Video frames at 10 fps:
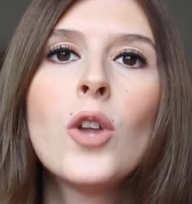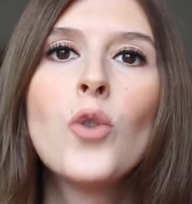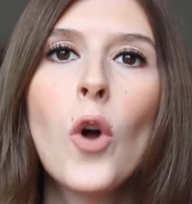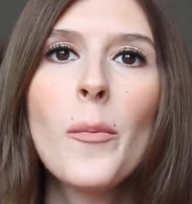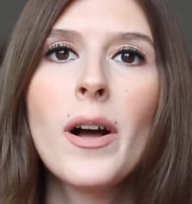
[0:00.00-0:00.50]

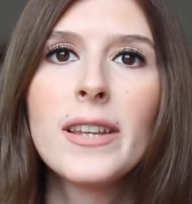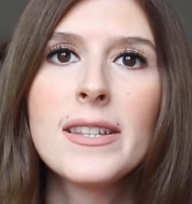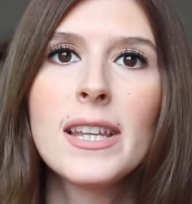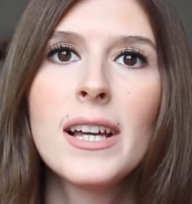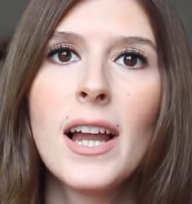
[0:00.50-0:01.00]

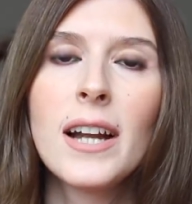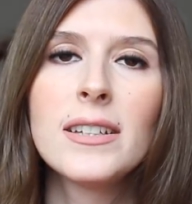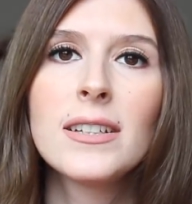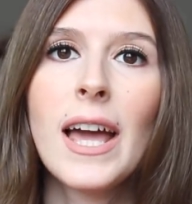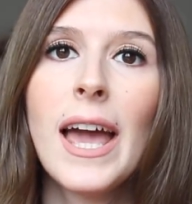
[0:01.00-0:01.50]
Normalde
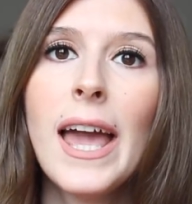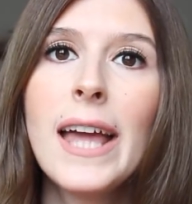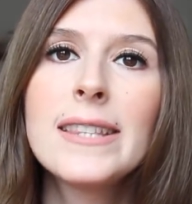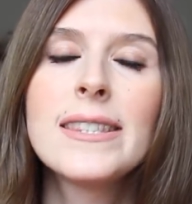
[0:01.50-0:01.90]
senelerdir en